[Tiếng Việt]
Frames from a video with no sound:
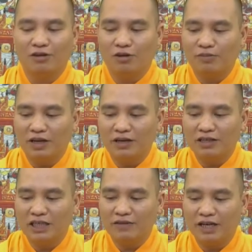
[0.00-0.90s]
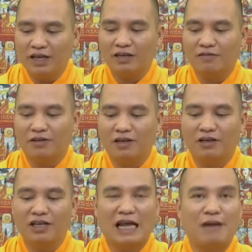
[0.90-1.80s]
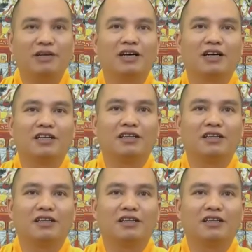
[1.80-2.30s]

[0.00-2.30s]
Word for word: nộp đơn nó xin việc và nó đi làm được